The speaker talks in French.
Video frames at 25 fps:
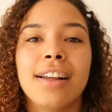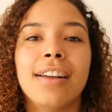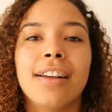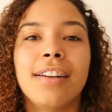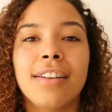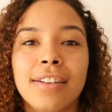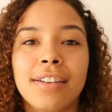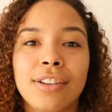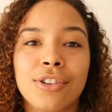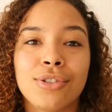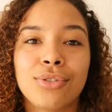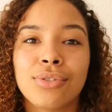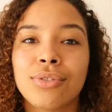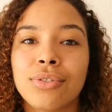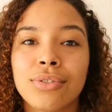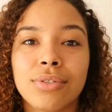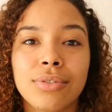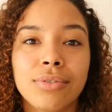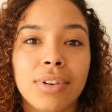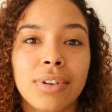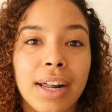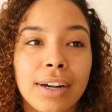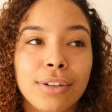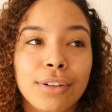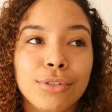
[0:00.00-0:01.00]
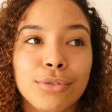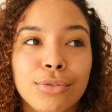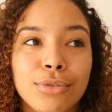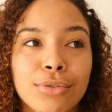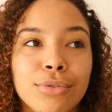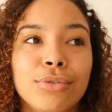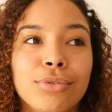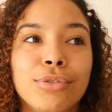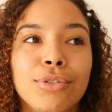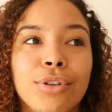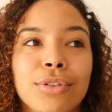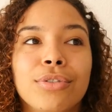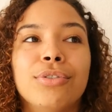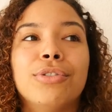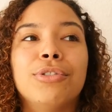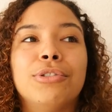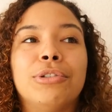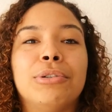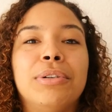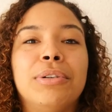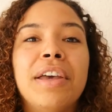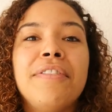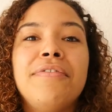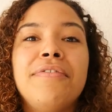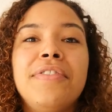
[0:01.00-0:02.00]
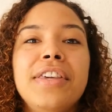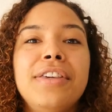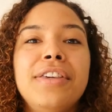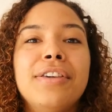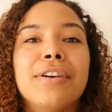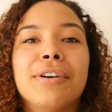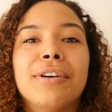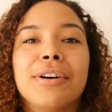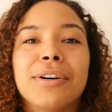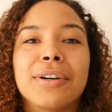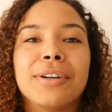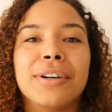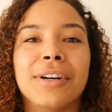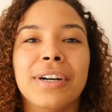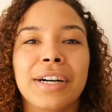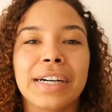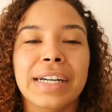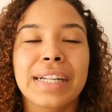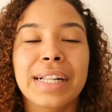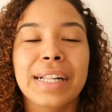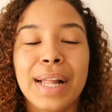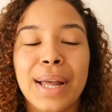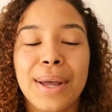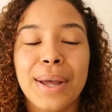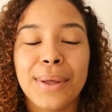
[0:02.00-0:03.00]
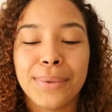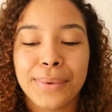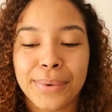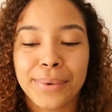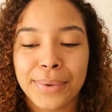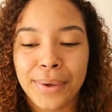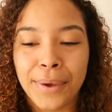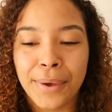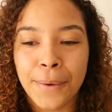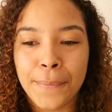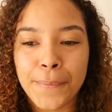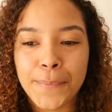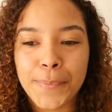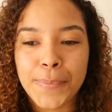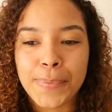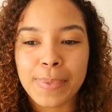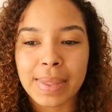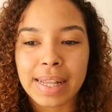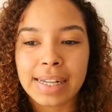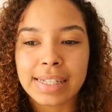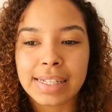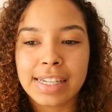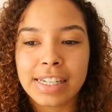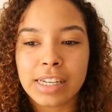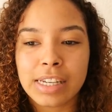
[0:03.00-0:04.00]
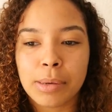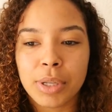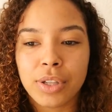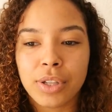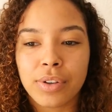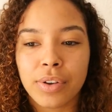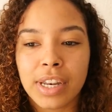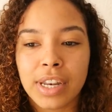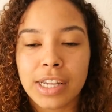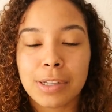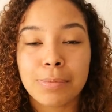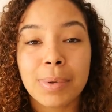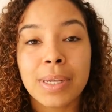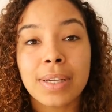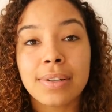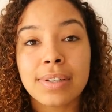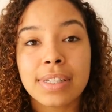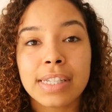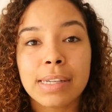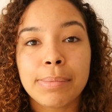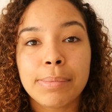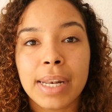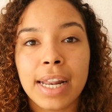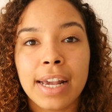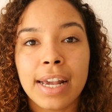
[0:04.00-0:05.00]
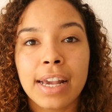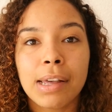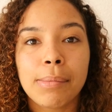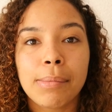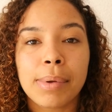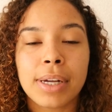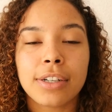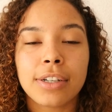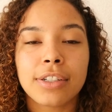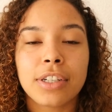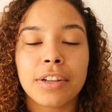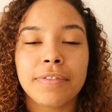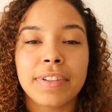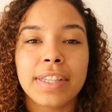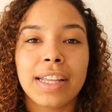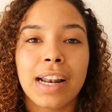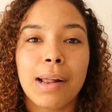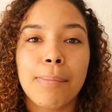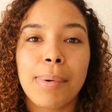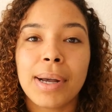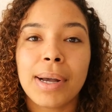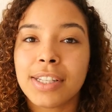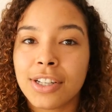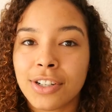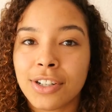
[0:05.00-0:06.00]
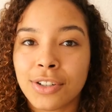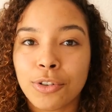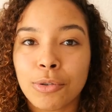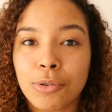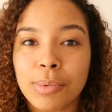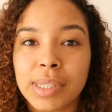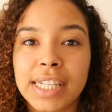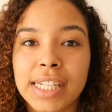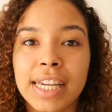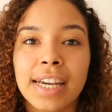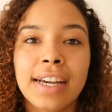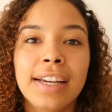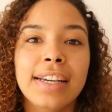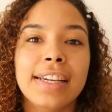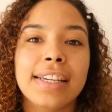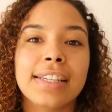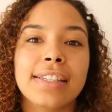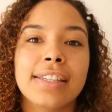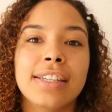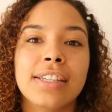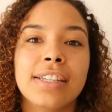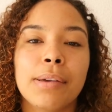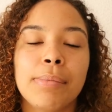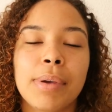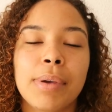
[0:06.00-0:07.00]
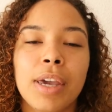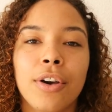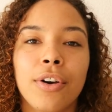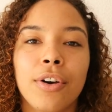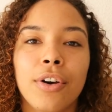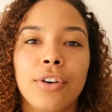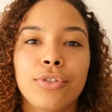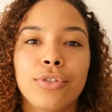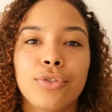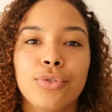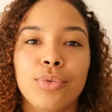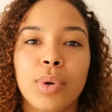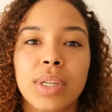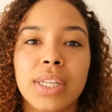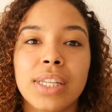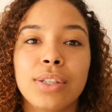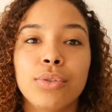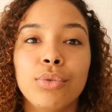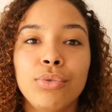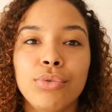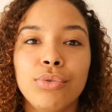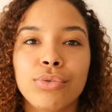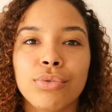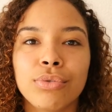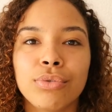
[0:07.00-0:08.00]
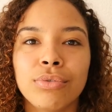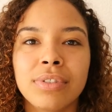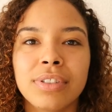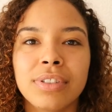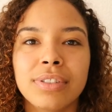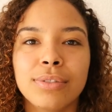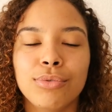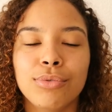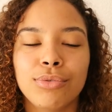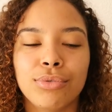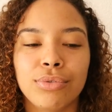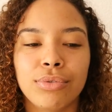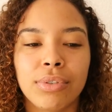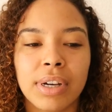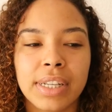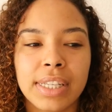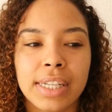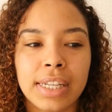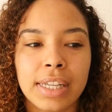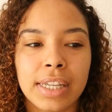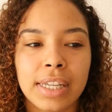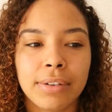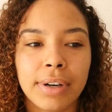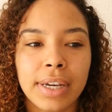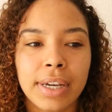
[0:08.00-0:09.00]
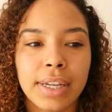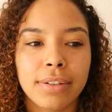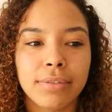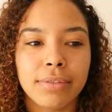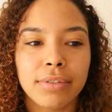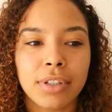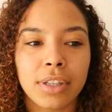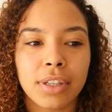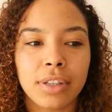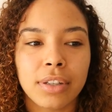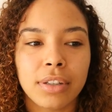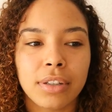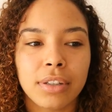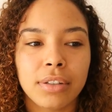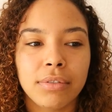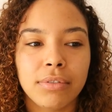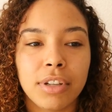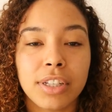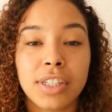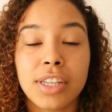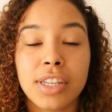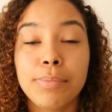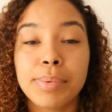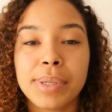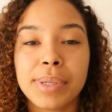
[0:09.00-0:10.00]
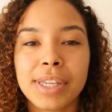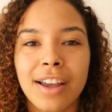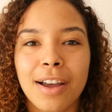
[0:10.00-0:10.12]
euh, je, voilà, je, navigue encore. Donc euh, si jamais tu as une expérience similaire, eh ben, je t'invite à la partager en commentaire. Et si jamais euh, tu as des solutions ou tu as des, des, des tips